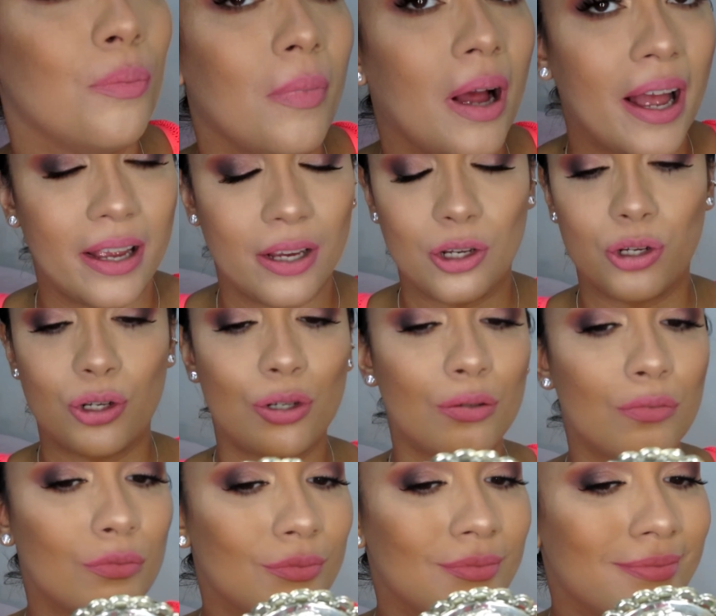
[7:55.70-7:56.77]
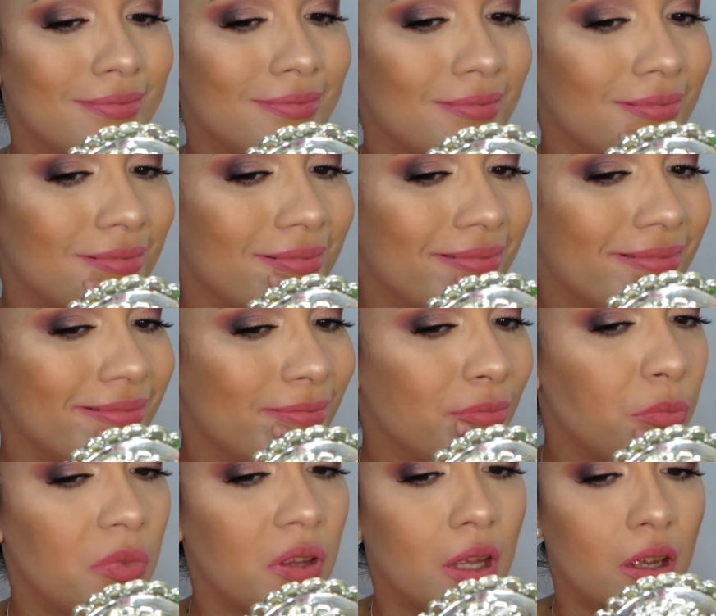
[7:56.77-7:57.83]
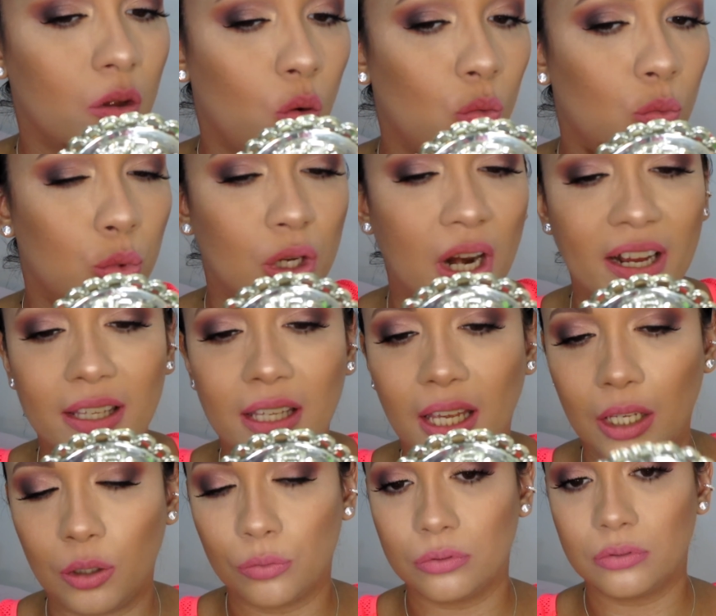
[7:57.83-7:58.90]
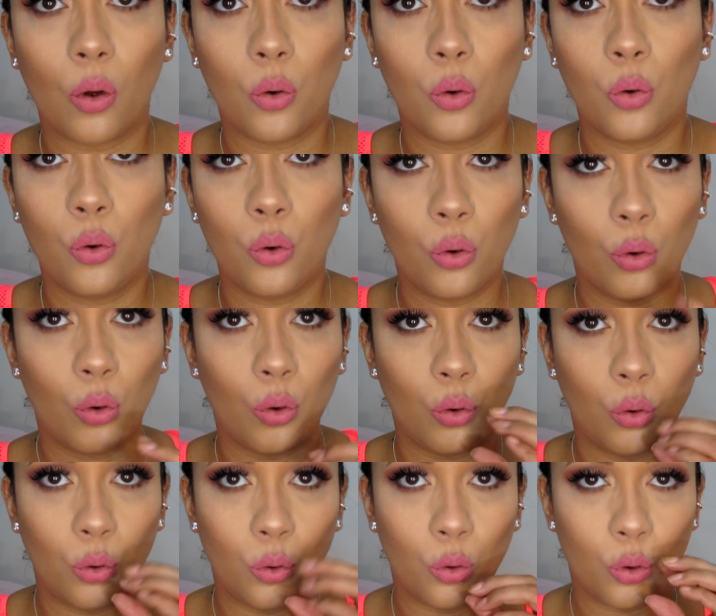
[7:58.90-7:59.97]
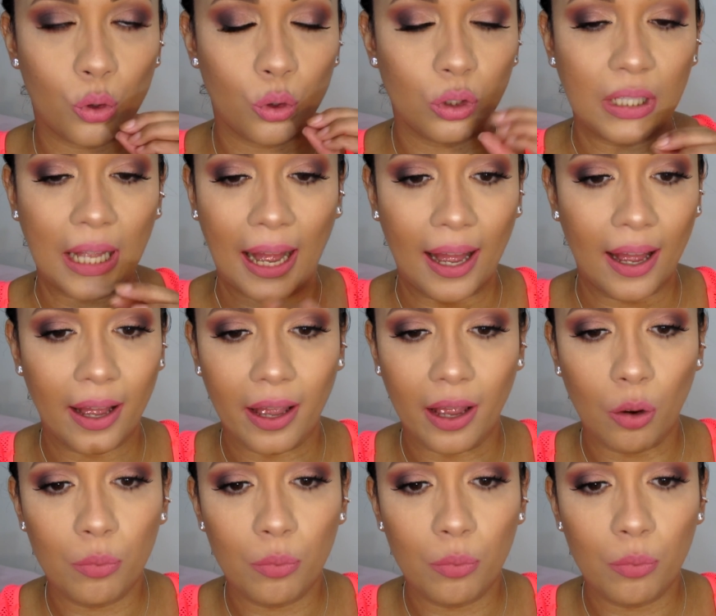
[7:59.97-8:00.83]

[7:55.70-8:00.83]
mais com um buraquinho, o grudar é o